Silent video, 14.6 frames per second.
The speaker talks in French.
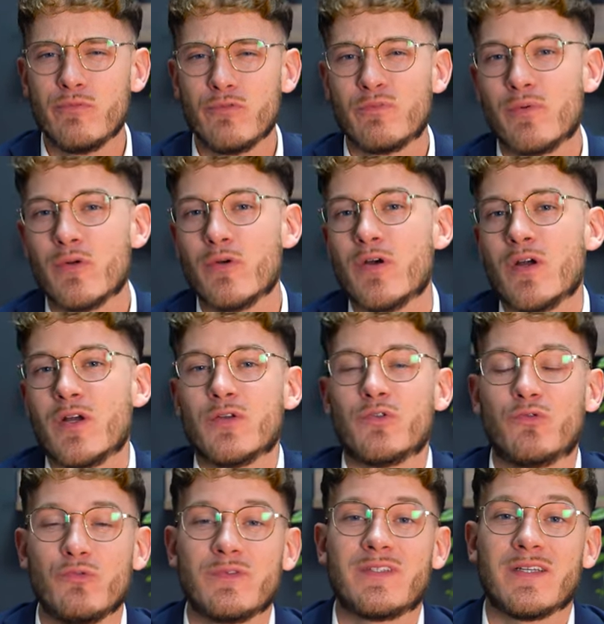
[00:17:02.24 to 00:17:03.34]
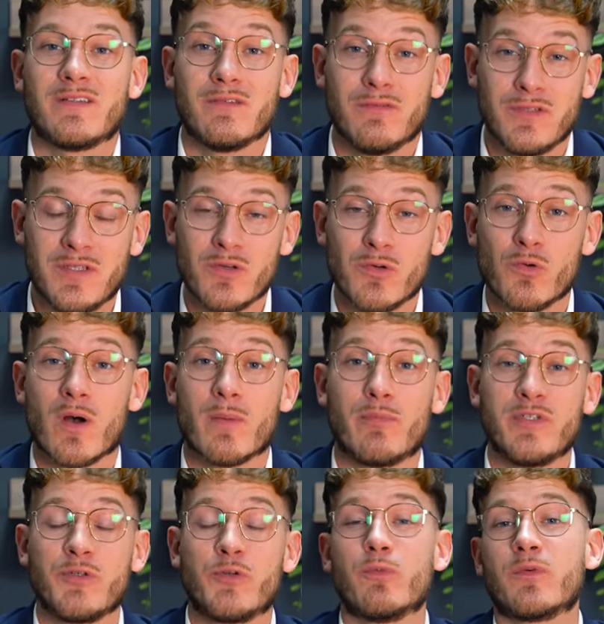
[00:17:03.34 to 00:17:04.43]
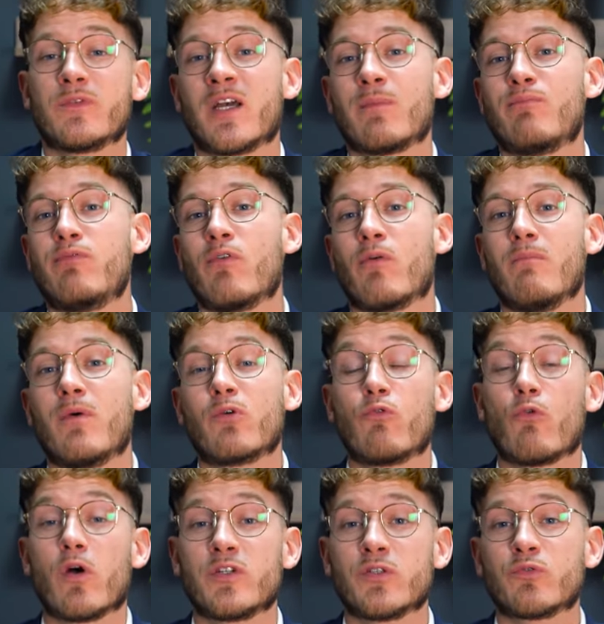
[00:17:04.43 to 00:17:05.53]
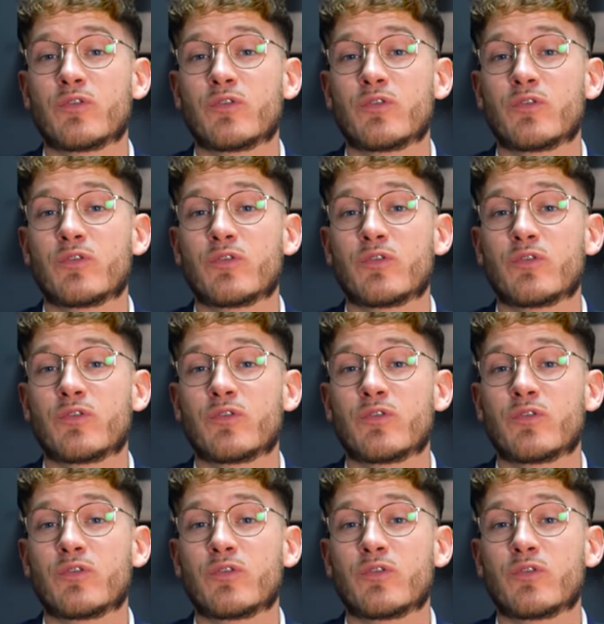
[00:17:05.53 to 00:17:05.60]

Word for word: pouce bleu sous cette vidéo un petit commentaire pour m'encourager.